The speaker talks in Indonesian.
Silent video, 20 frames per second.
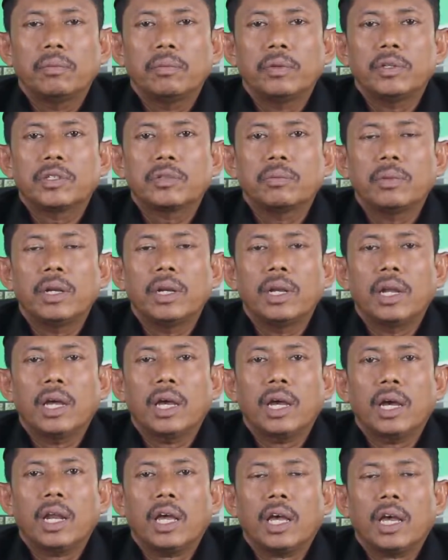
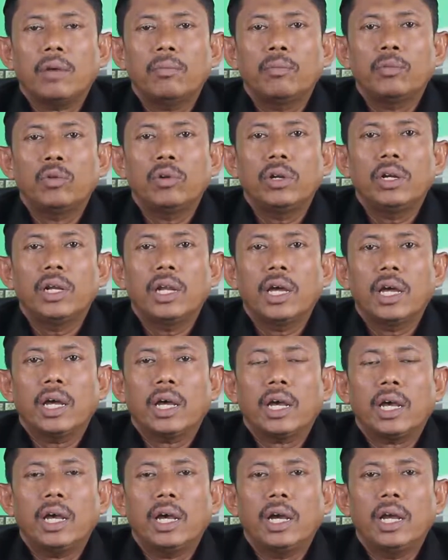Bismillah
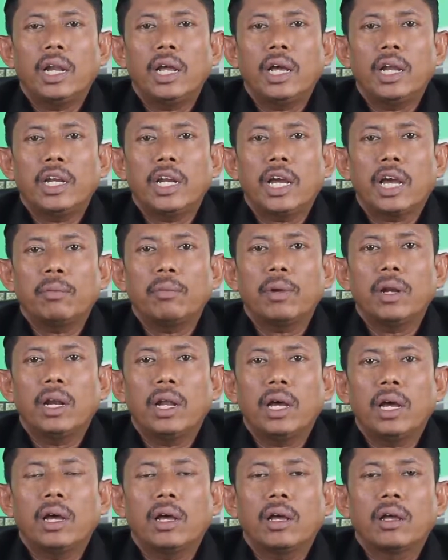alhamdulillah ala
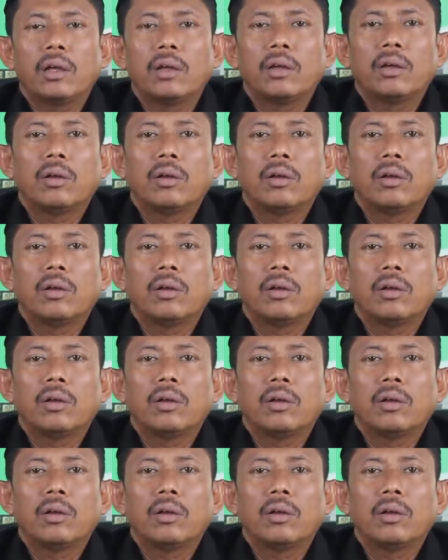ni'amillah.